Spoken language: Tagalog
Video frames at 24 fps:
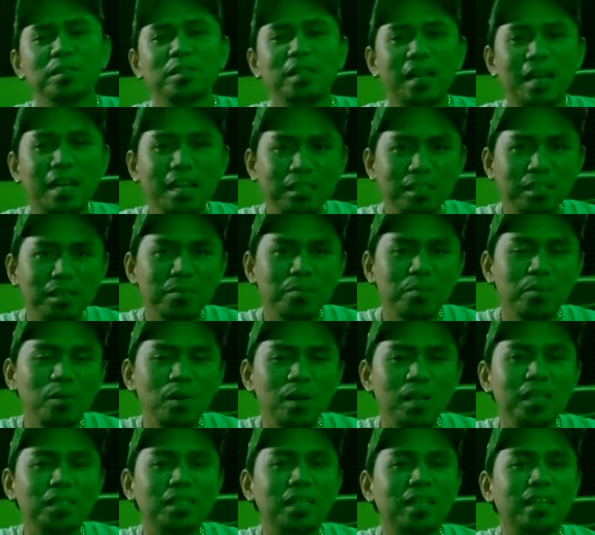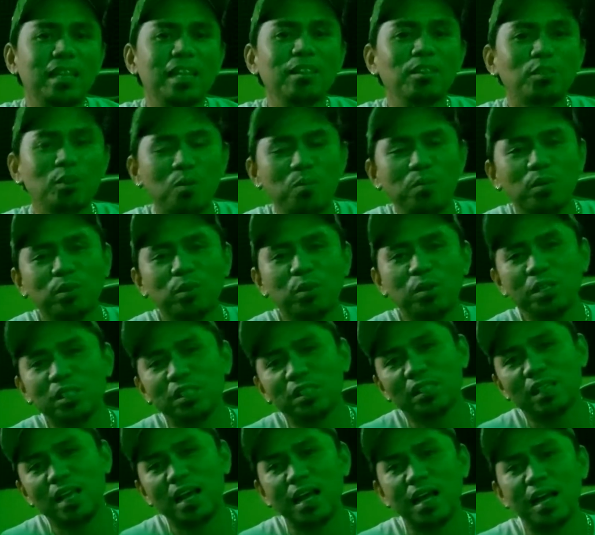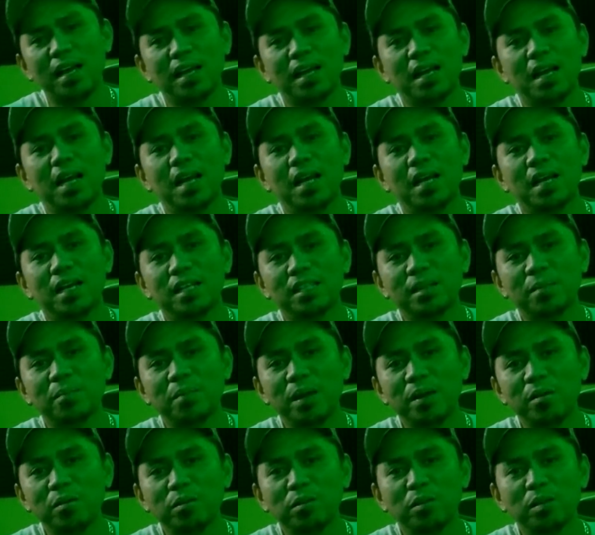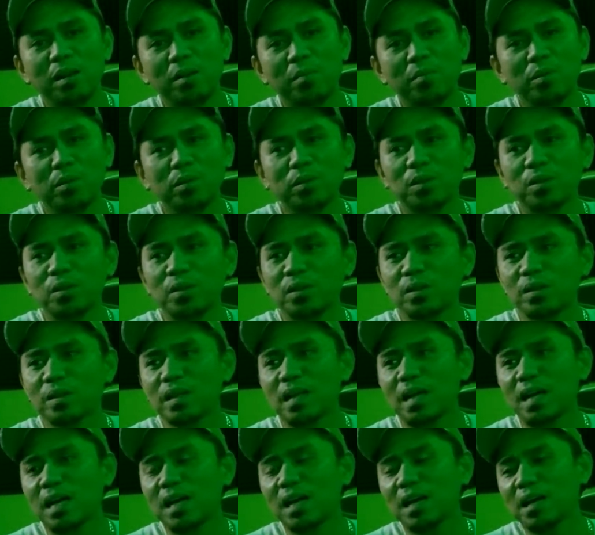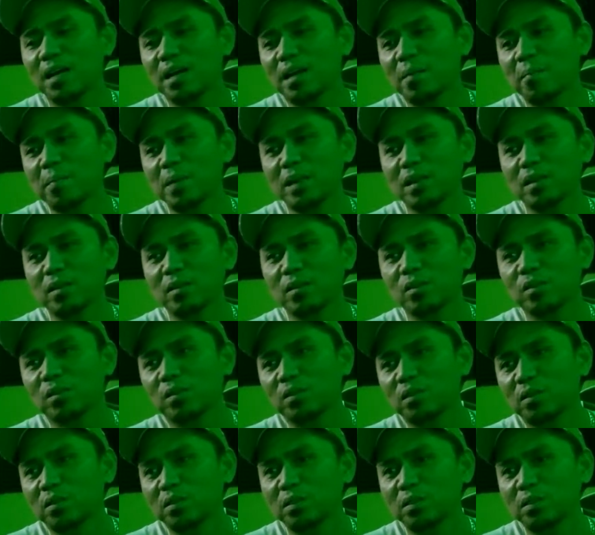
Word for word: si Raging Bull, isa din tong motorista. Uh, kasabay ko to nagmotor. Na, na-meet ko to